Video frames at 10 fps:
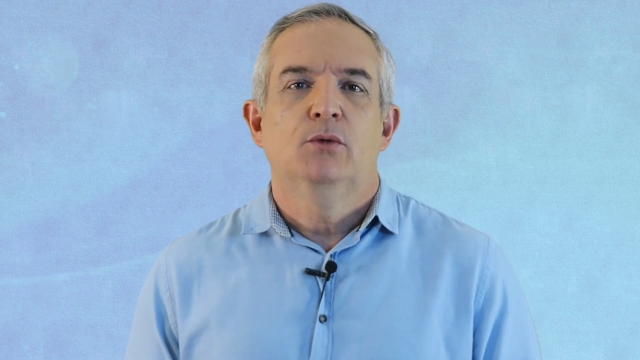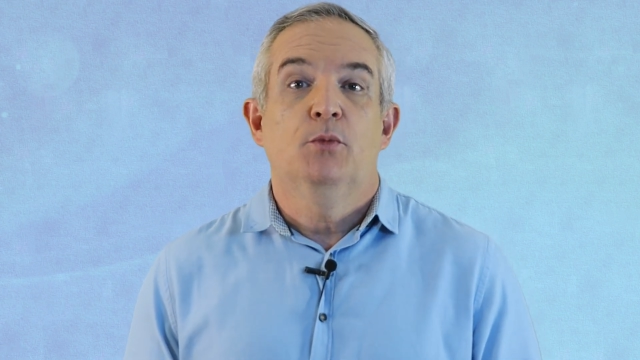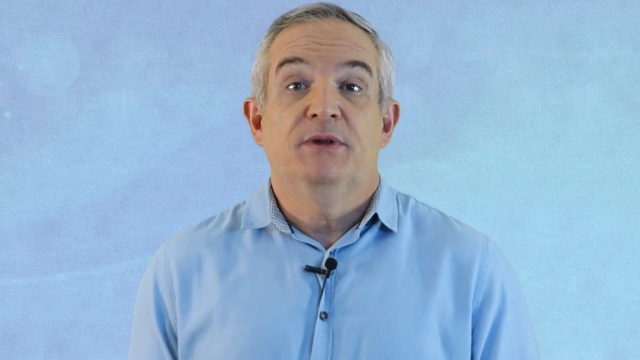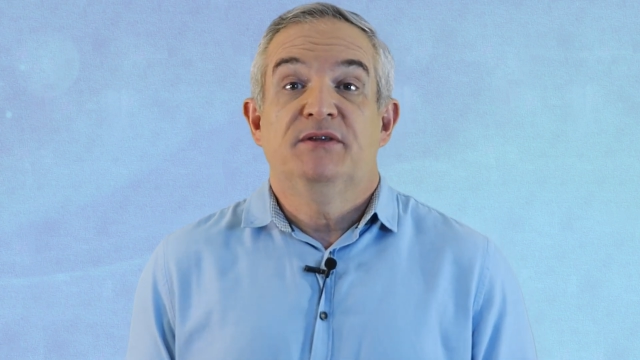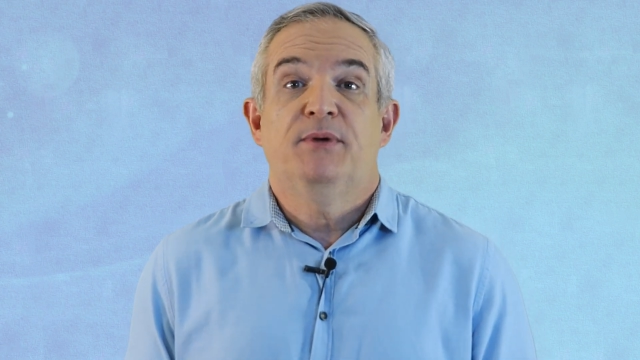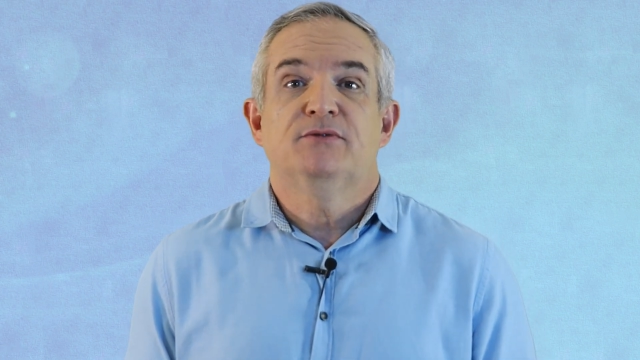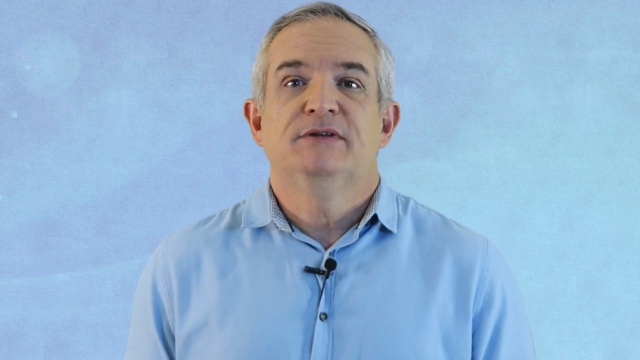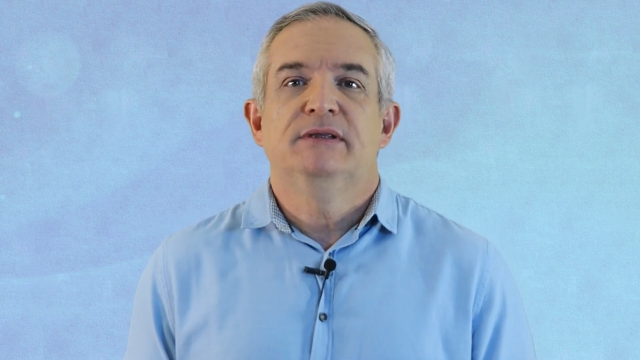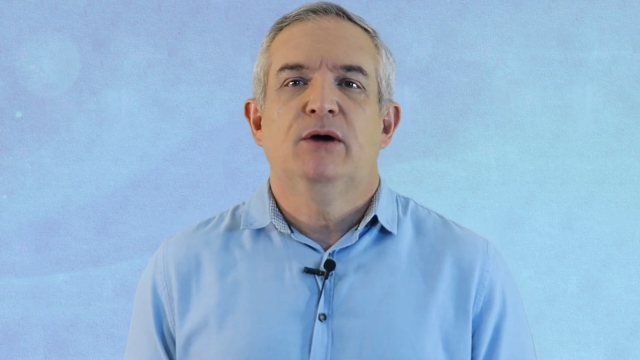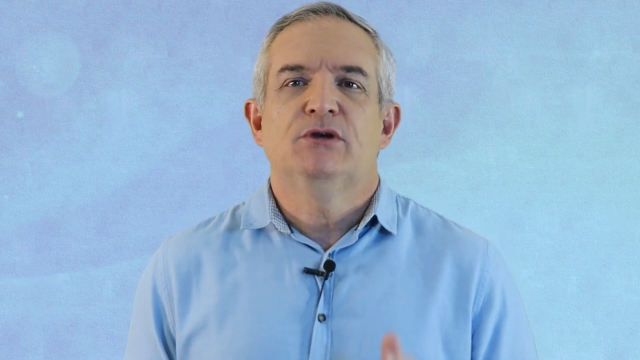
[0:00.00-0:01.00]
O principal
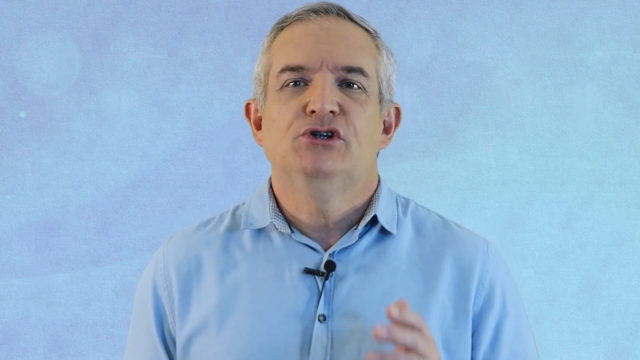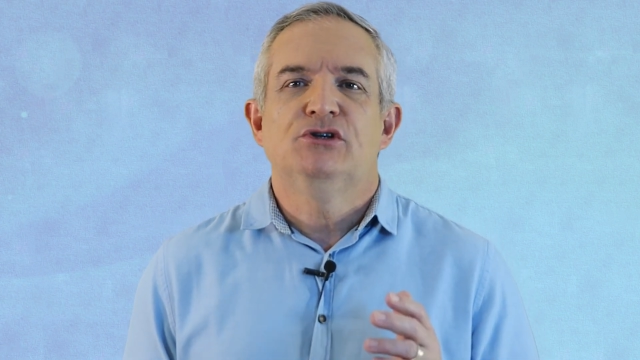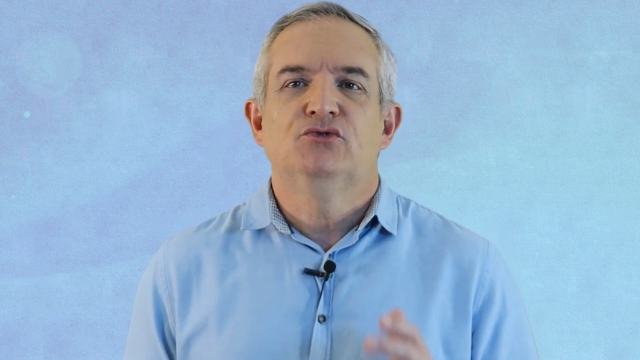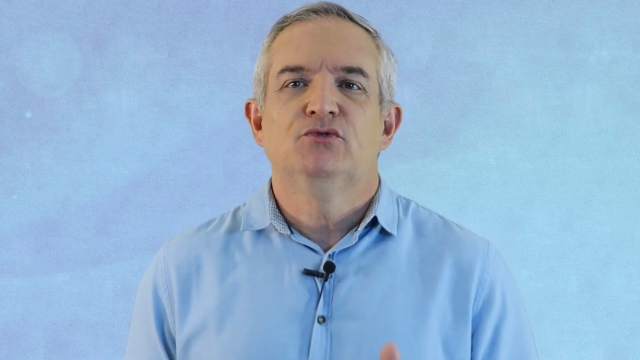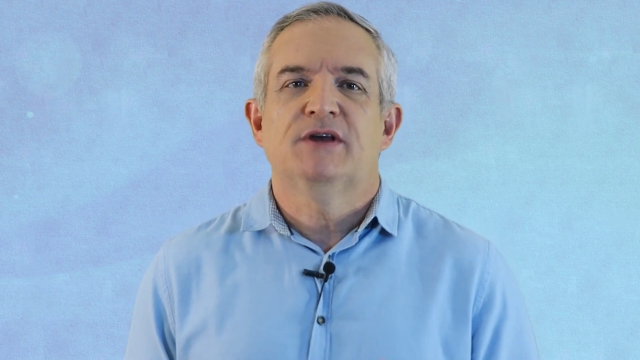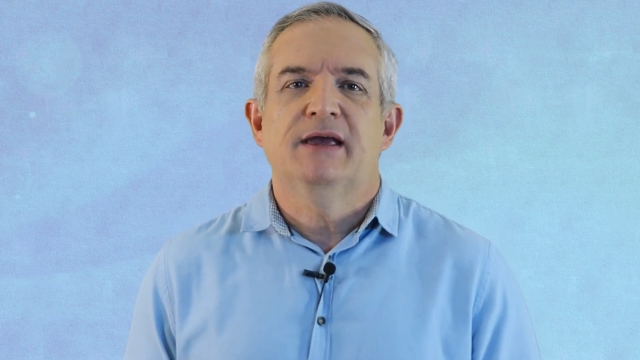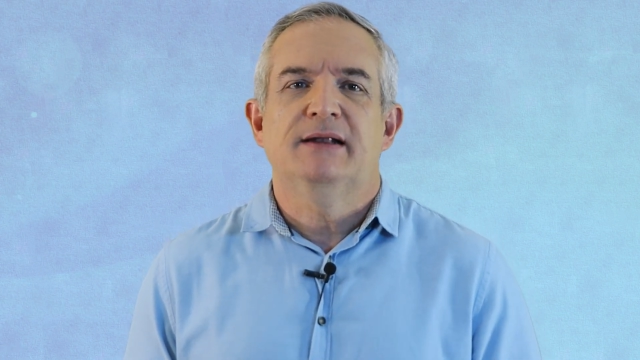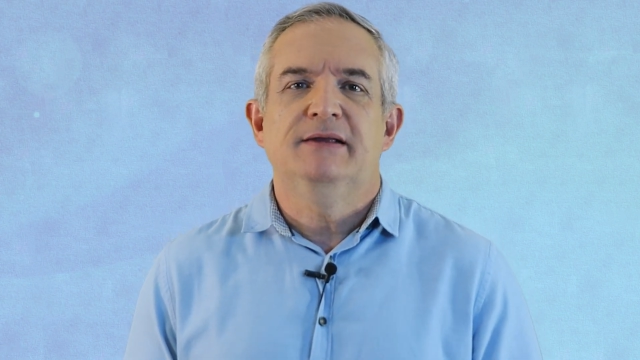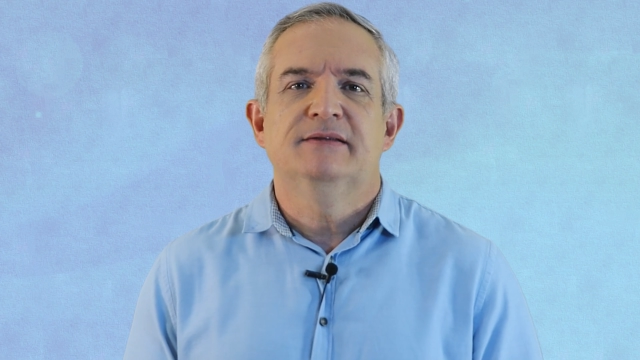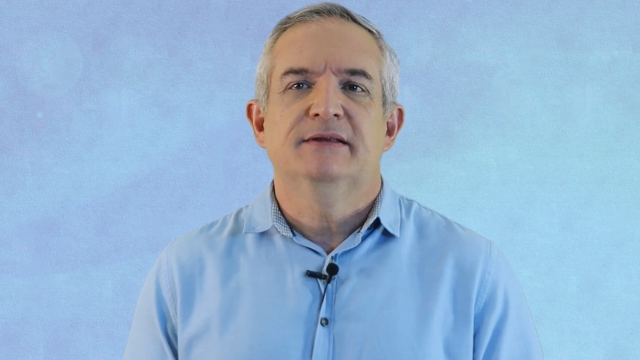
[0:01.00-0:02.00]
sinal que Jesus
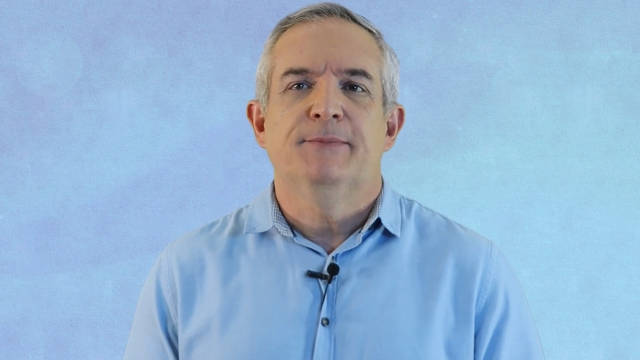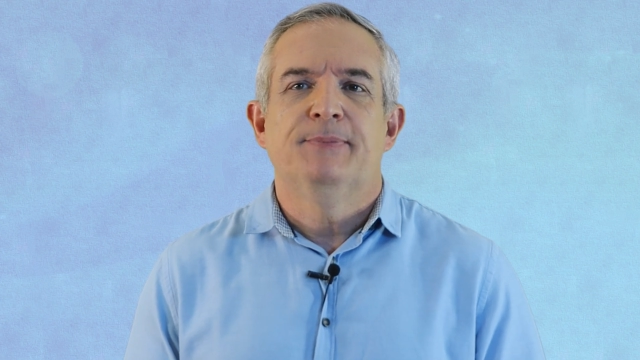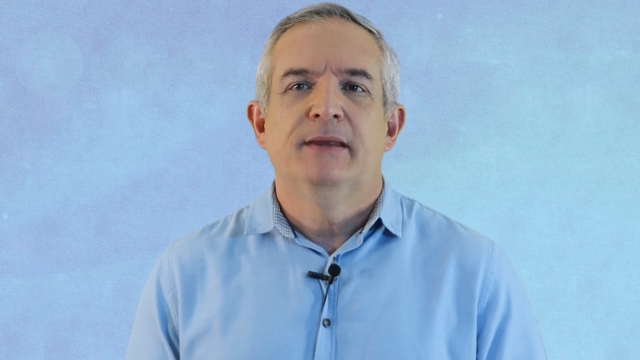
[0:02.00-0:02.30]
realiza